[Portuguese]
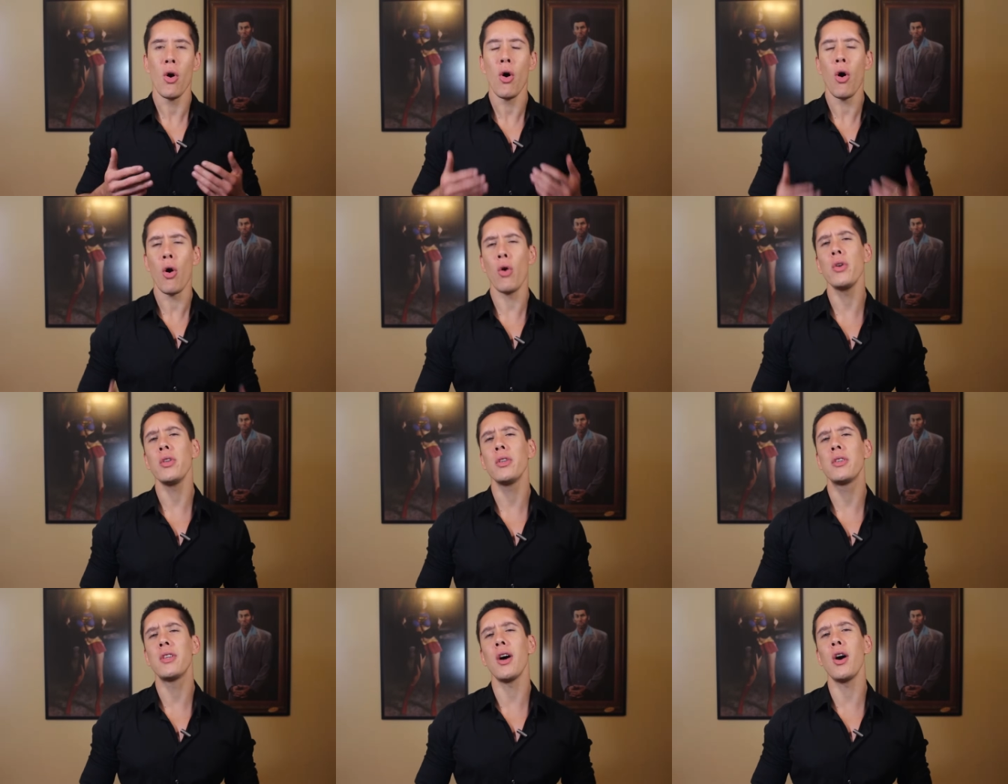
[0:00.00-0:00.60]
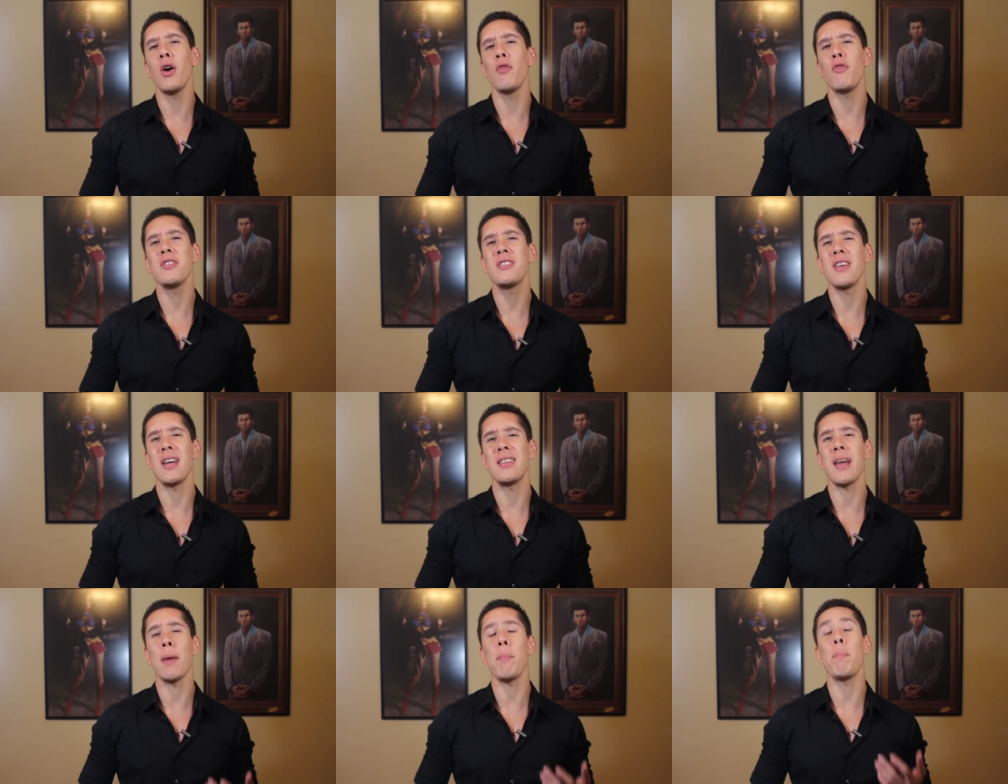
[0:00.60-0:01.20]
Ou então
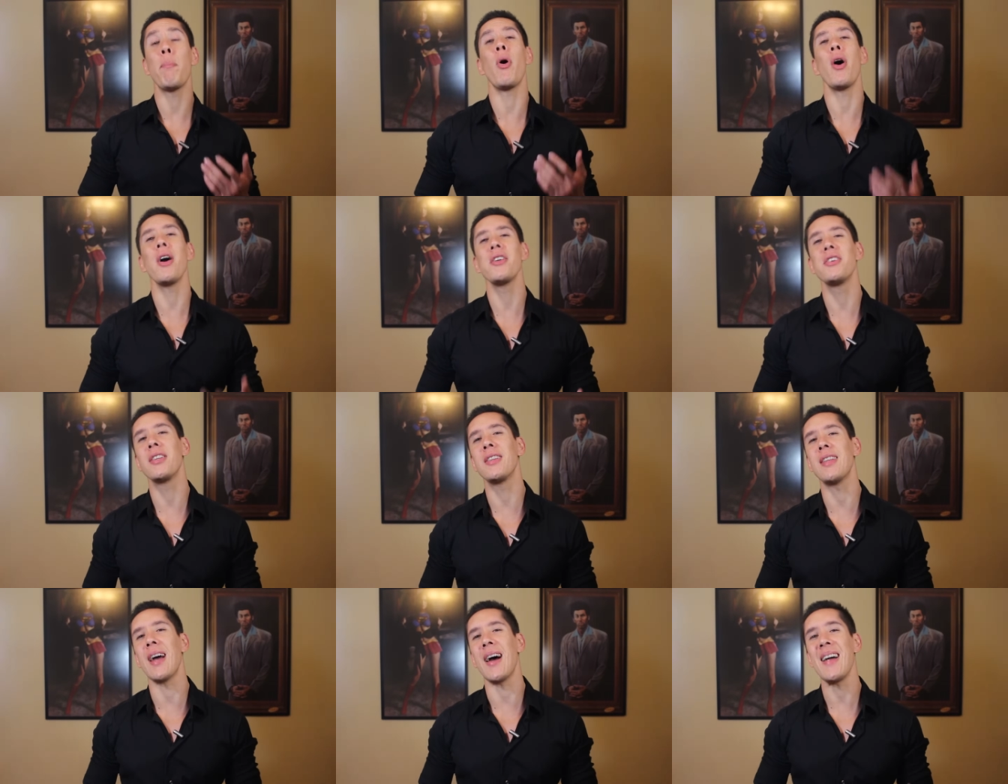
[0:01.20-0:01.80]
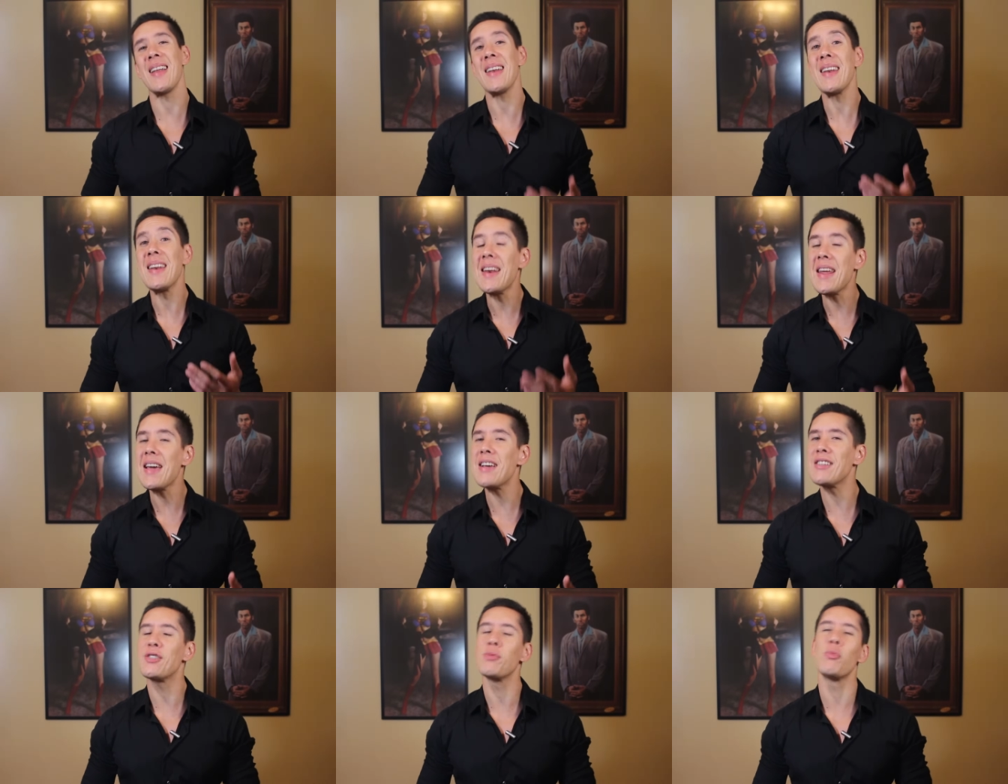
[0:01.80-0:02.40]
você até pode estar tá
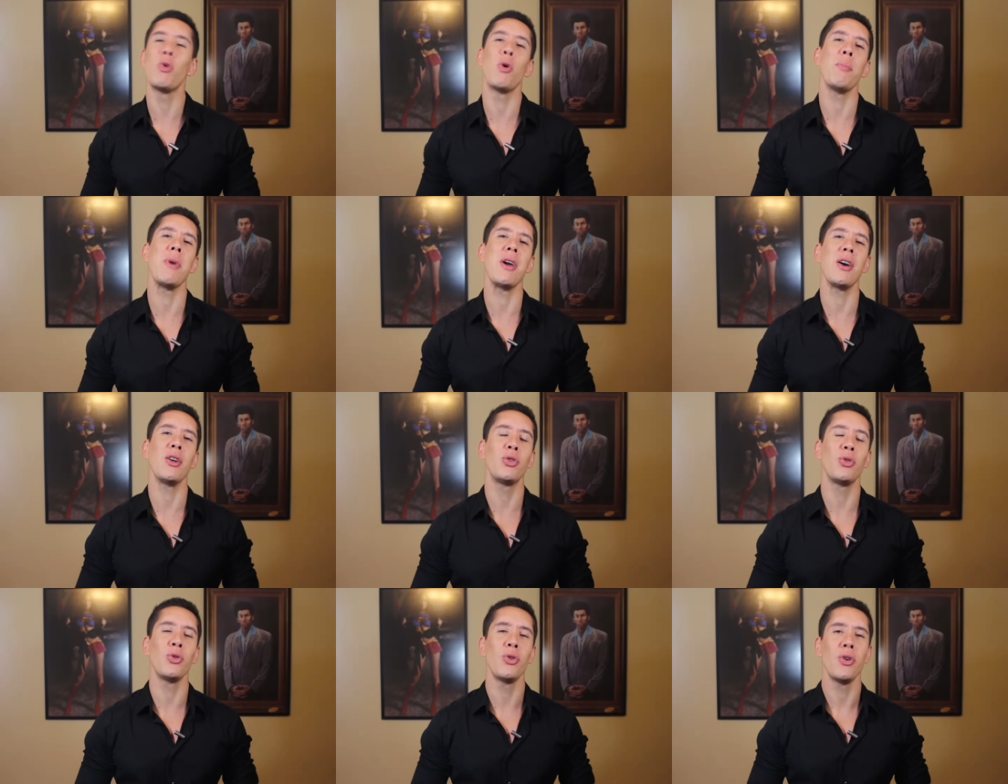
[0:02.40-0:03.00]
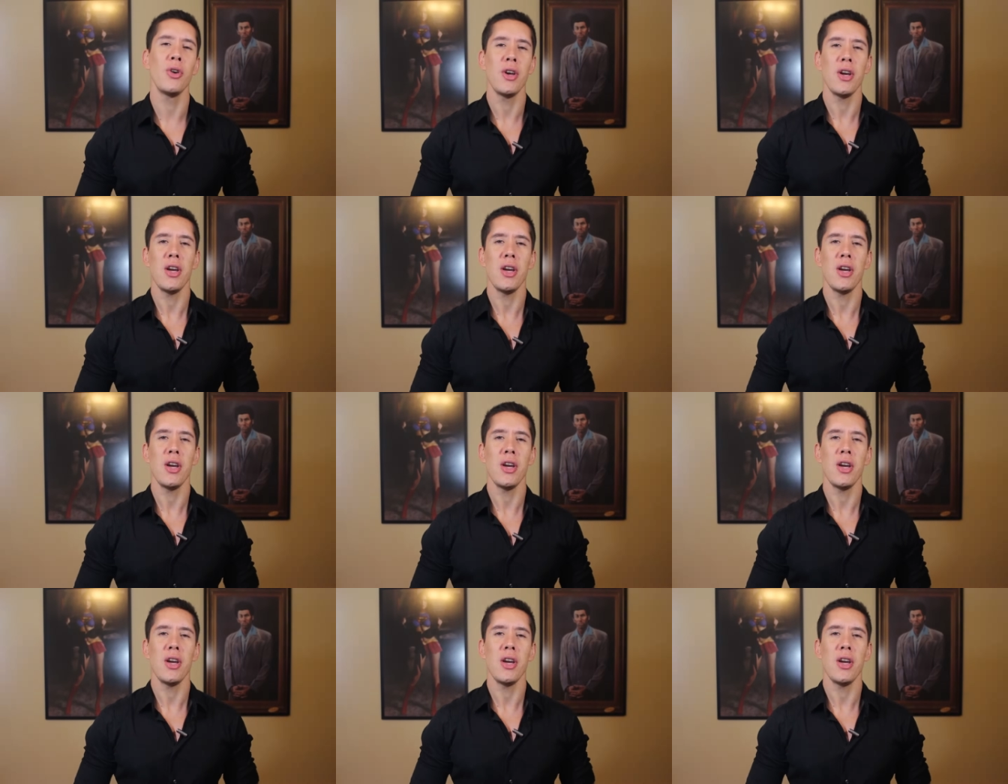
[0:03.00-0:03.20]
nesse momento